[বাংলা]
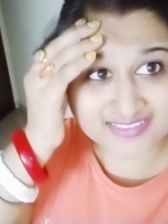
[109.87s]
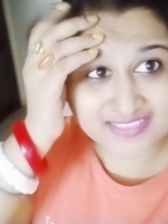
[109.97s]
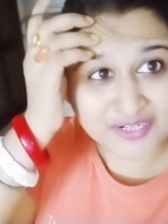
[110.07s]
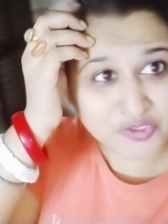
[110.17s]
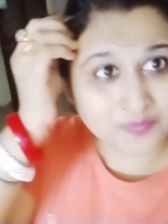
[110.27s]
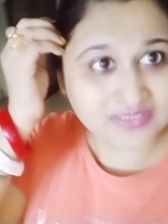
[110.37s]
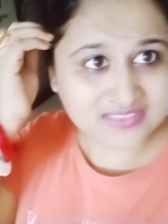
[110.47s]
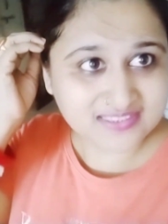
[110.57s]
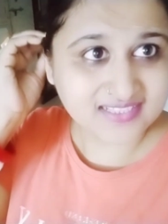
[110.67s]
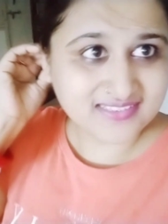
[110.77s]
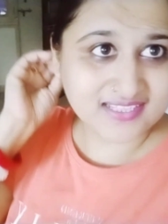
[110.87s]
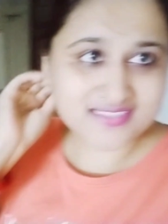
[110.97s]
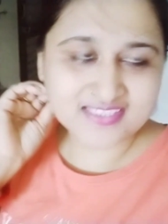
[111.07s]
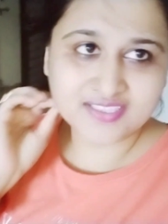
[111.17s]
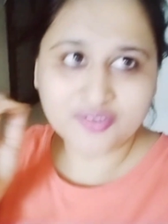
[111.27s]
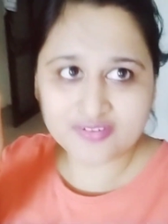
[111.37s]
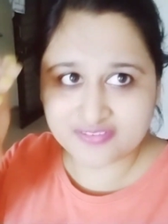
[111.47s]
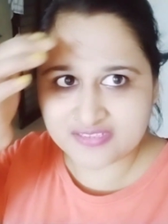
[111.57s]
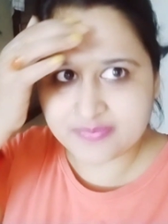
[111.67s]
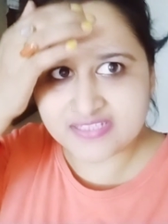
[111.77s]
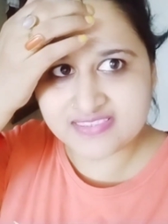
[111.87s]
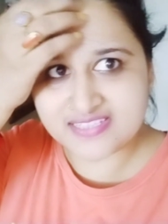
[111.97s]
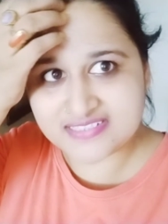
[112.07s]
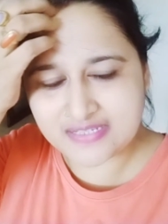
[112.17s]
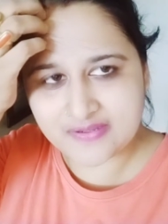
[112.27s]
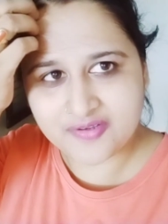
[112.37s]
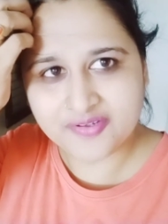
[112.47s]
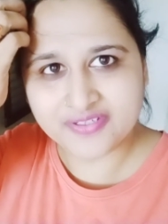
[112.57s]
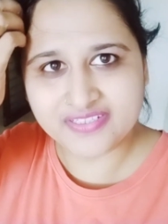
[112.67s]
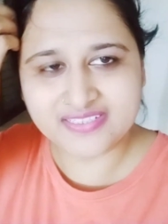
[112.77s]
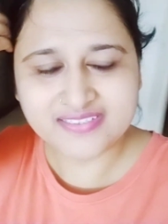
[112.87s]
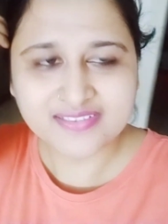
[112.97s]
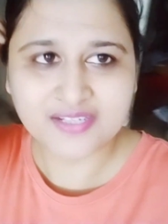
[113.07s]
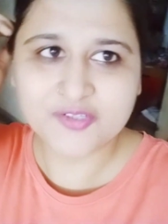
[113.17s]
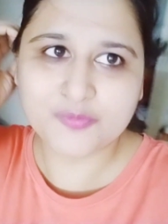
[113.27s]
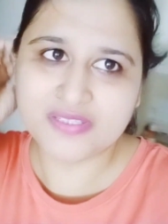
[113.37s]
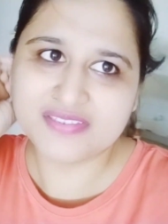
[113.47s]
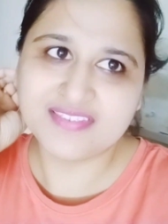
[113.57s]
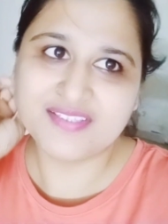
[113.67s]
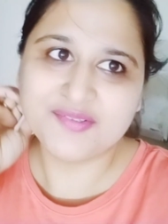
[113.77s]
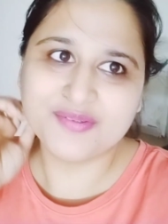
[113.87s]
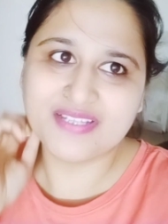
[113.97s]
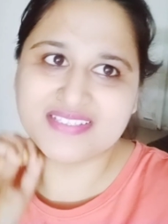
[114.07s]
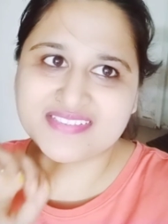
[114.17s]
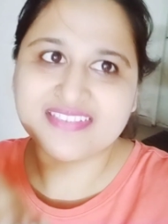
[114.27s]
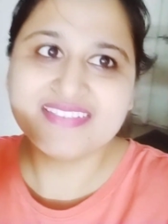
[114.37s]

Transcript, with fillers: তাই একটু বাজার থেকে যাচ্ছি অনেকদিন বাজার থেকে যাওয়াও হয়নি একটু বাজার থেকে ঘুরে আসি